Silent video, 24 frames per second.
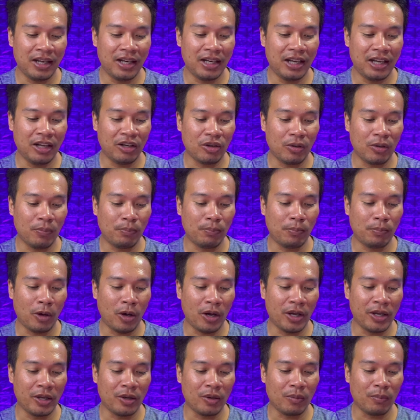แล้วก็ปล่
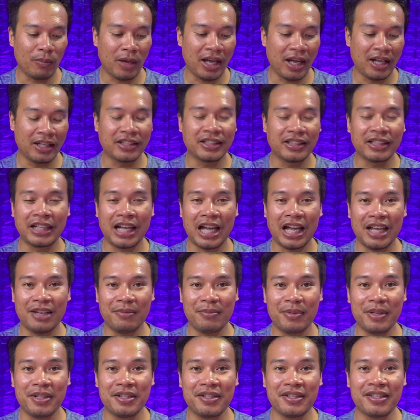อยออกมาจะกลาย
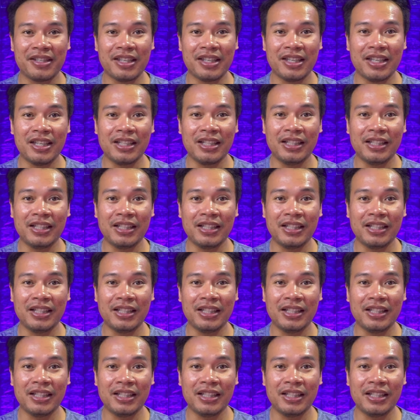เป็นสี